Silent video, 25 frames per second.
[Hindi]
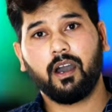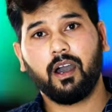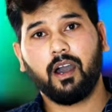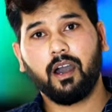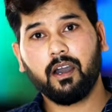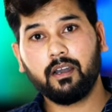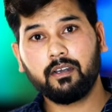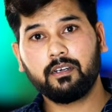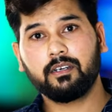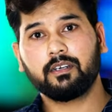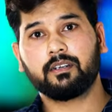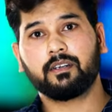
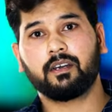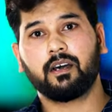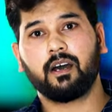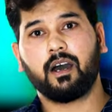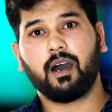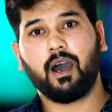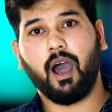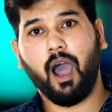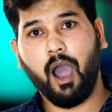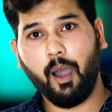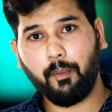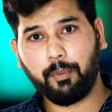अगर
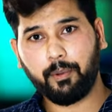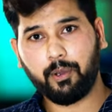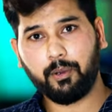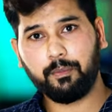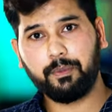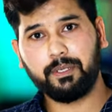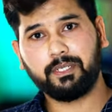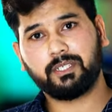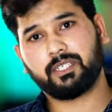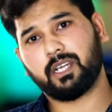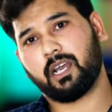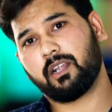आपको
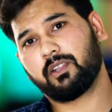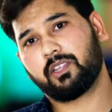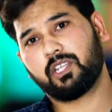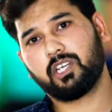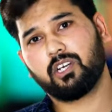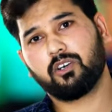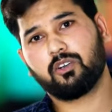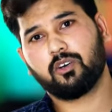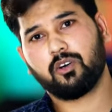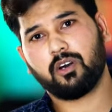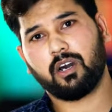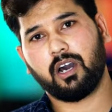भी शांति
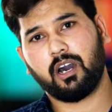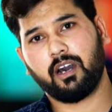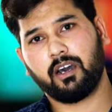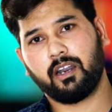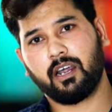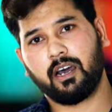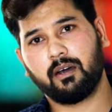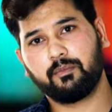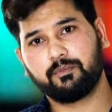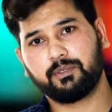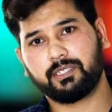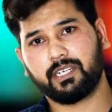और
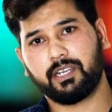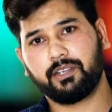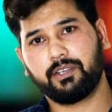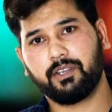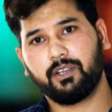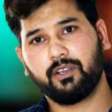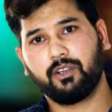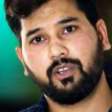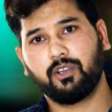आराम चाहिए